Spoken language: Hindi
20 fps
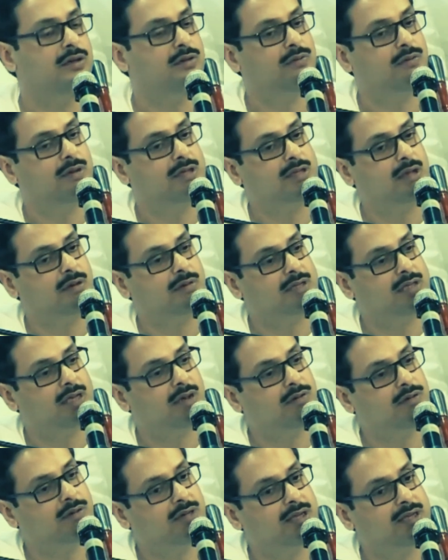वैसा वैसा
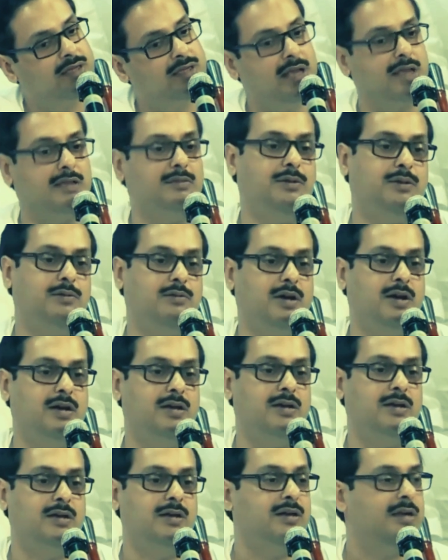उनके साथ भी हुआ
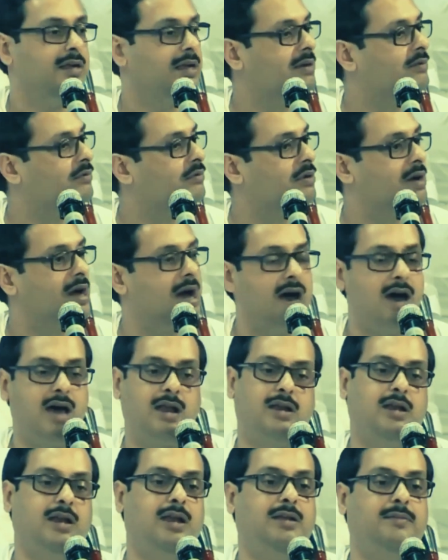लेकिन वो हार
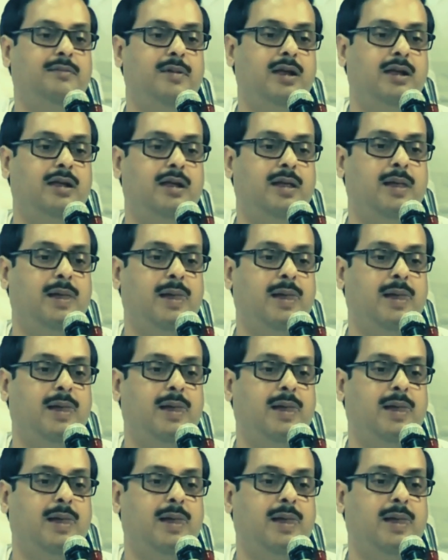नहीं माने